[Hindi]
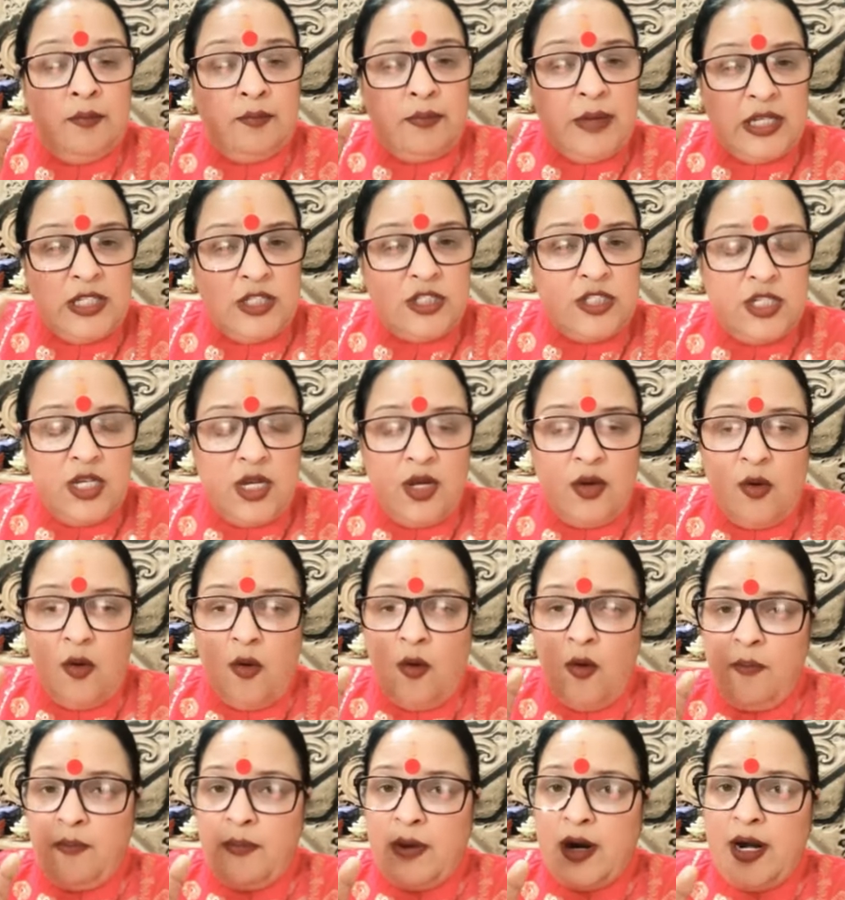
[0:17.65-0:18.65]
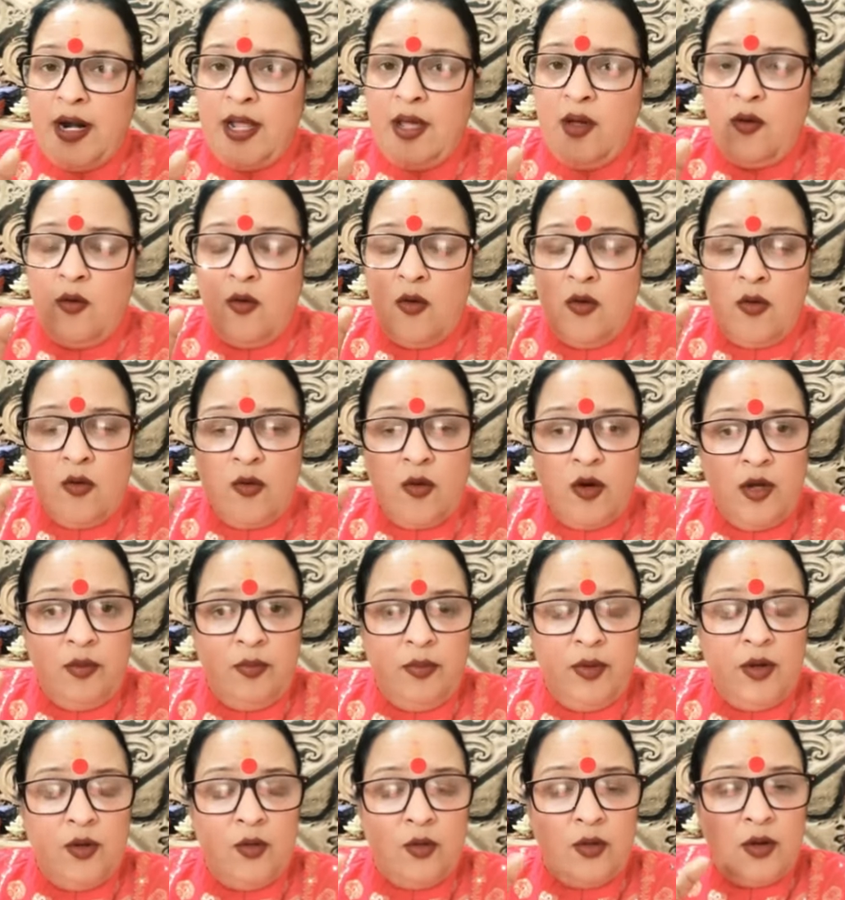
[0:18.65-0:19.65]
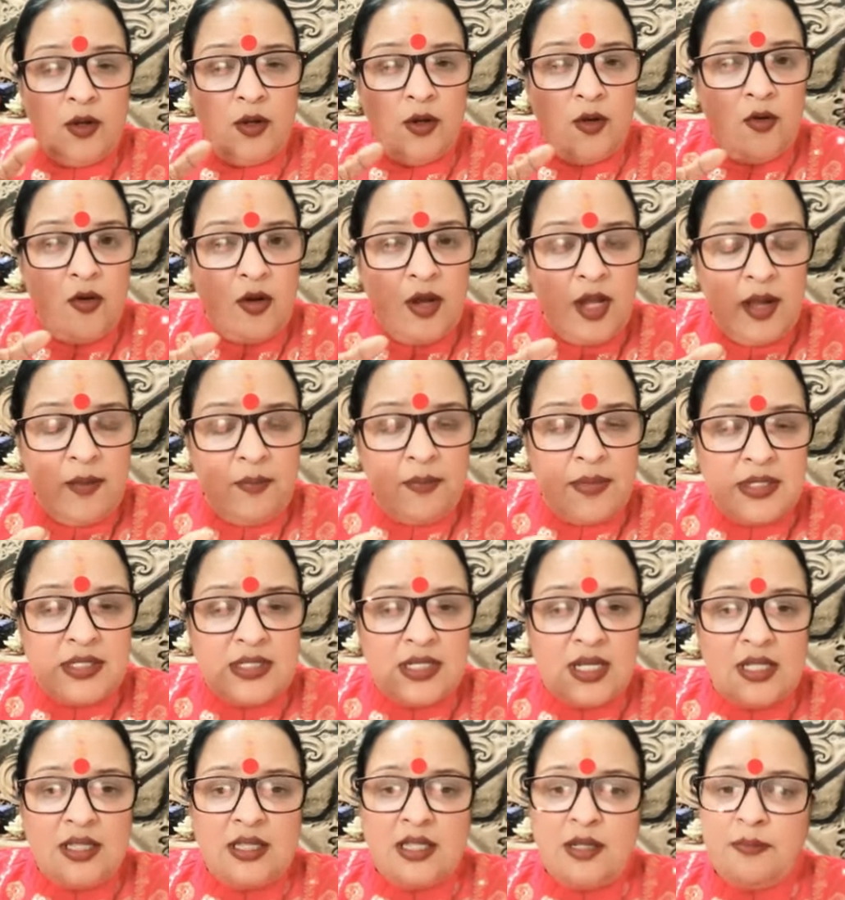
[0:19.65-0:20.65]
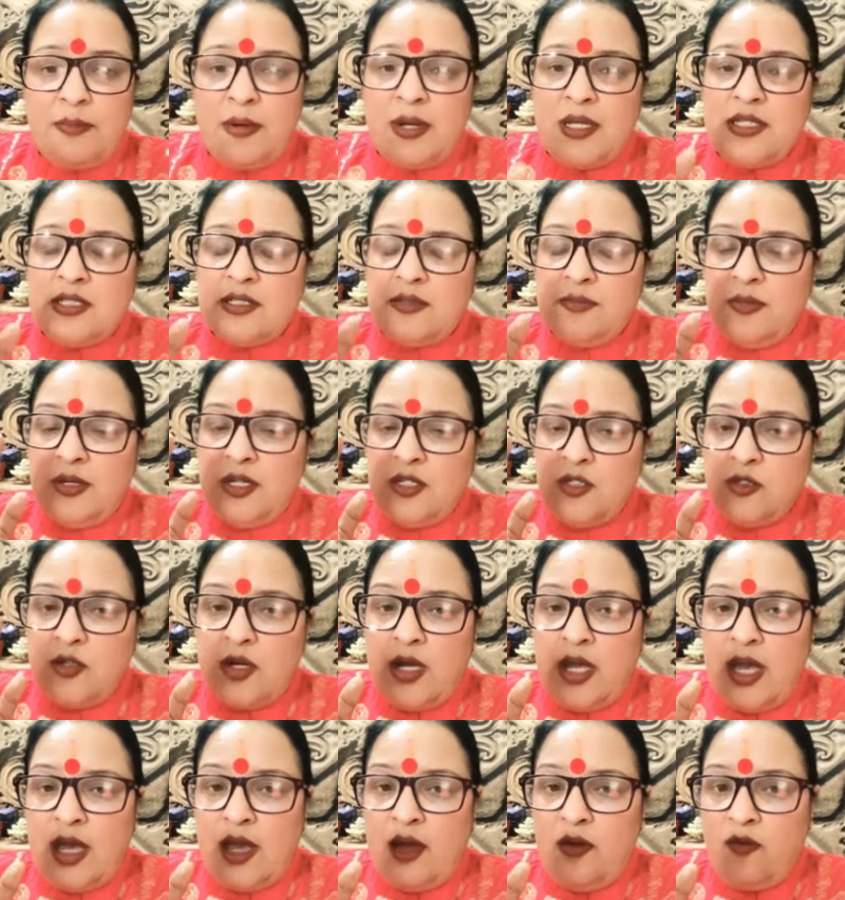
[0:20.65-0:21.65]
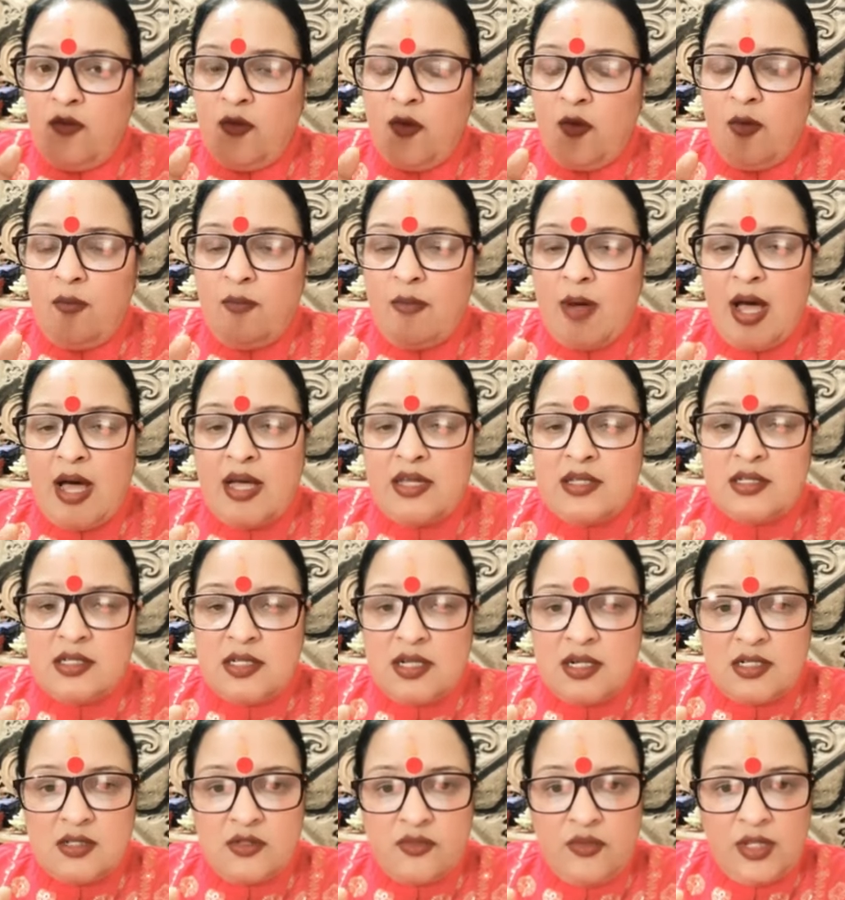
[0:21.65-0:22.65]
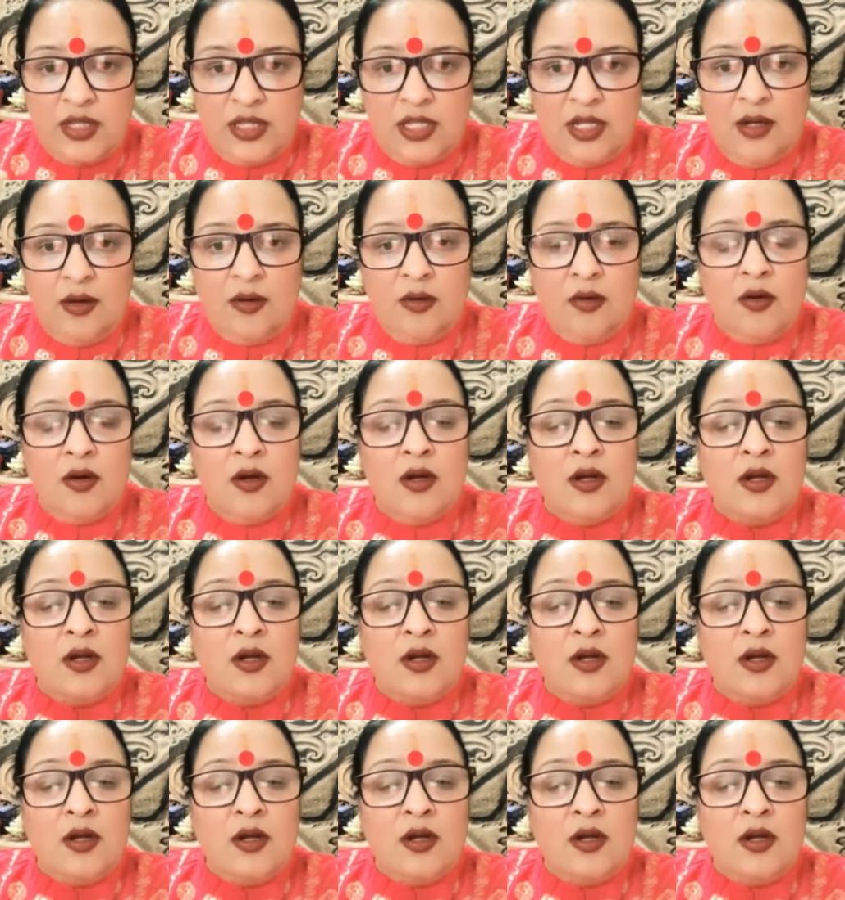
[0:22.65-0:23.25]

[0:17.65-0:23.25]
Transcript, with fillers: बच्चे हों बड़े हों कोई भी हो क्योंकि बसंत पंचमी जो है वो माँ सरस्वती को